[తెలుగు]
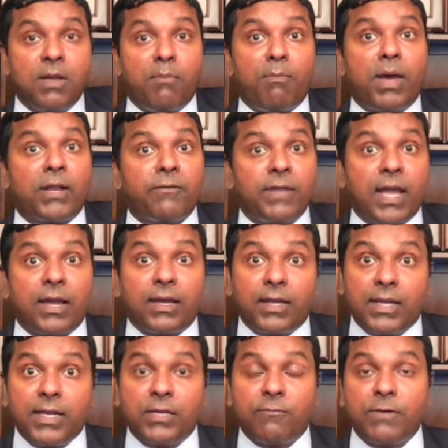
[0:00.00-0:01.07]
మనం
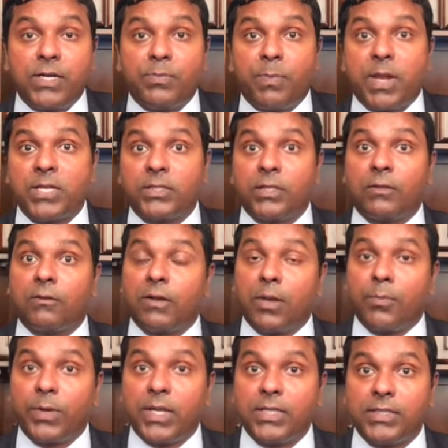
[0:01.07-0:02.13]
ఎక్కలేనటువంటి పరిస్థితి
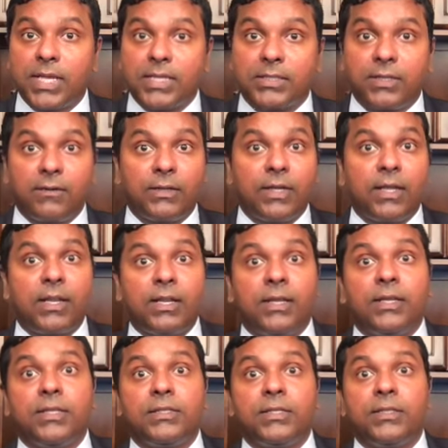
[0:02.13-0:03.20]
ఉన్నప్పుడు ఏం చేస్తామంటే అరే
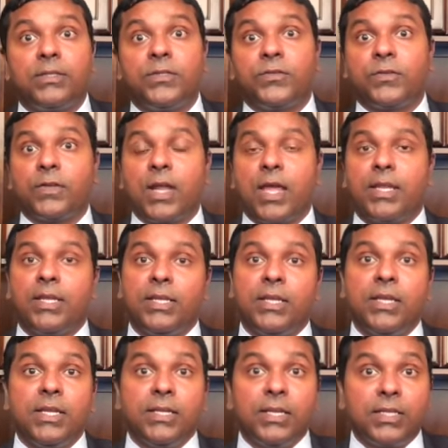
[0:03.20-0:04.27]
నిత్యం తీసుకురా అని
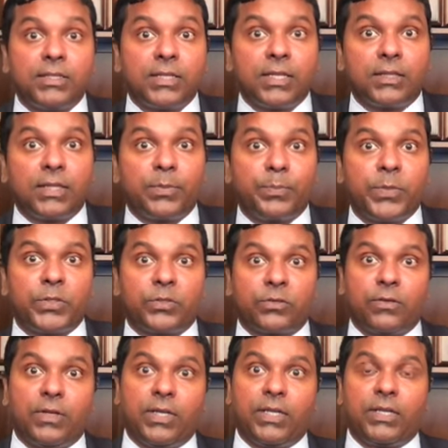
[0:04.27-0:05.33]
నిచ్చెన
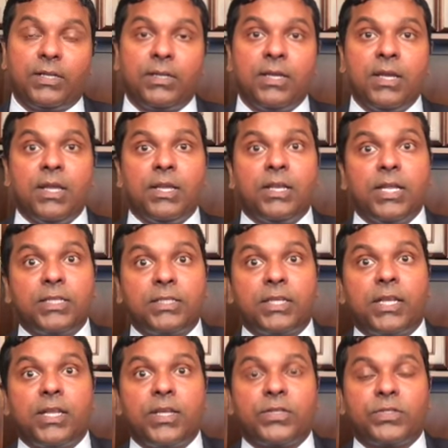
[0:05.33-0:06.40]
తెప్పించుకొని
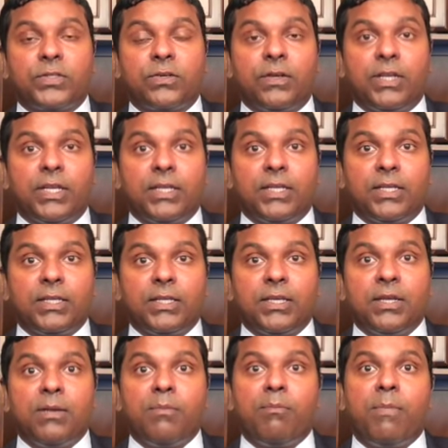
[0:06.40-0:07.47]
నిచ్చెన వేసుకొని
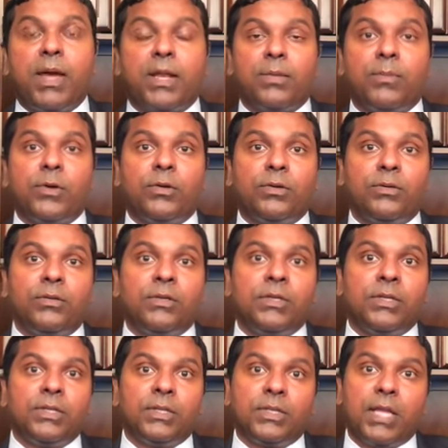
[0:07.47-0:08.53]
మనము
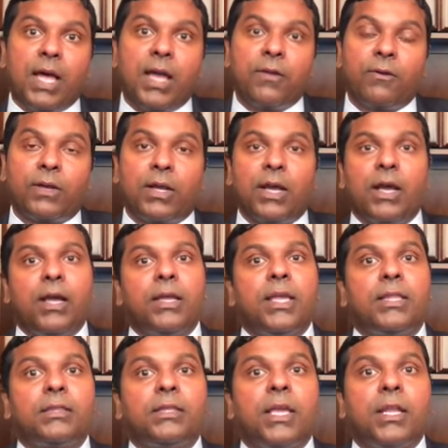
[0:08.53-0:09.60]
ఆ యొక్క
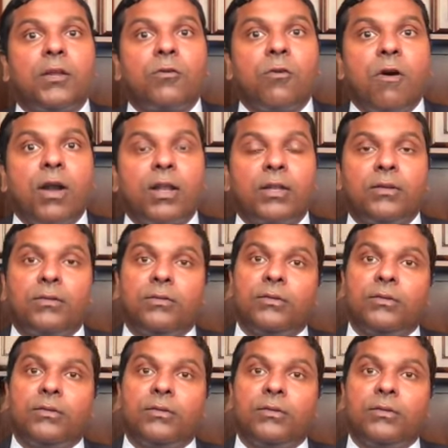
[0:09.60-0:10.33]
ఎత్తైన గోడను